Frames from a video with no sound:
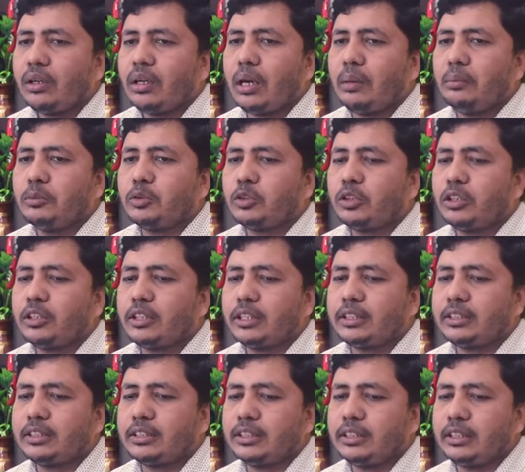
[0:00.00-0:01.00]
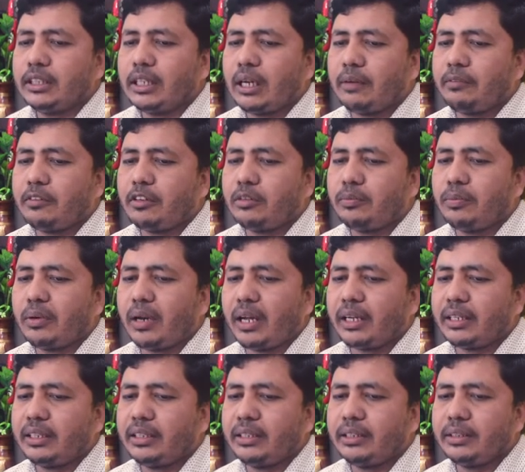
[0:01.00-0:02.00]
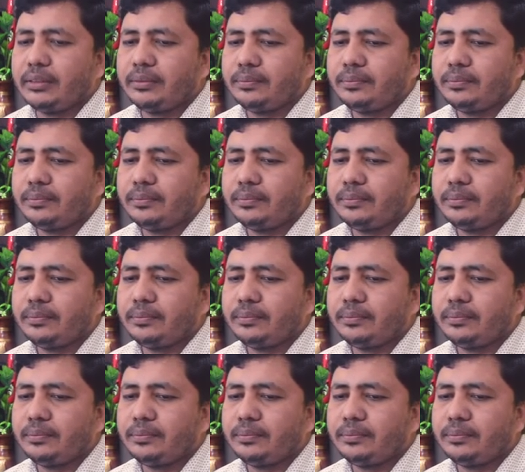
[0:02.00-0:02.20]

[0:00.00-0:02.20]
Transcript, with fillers: আমি চলে যাচ্ছি আবারও প্লাগিনে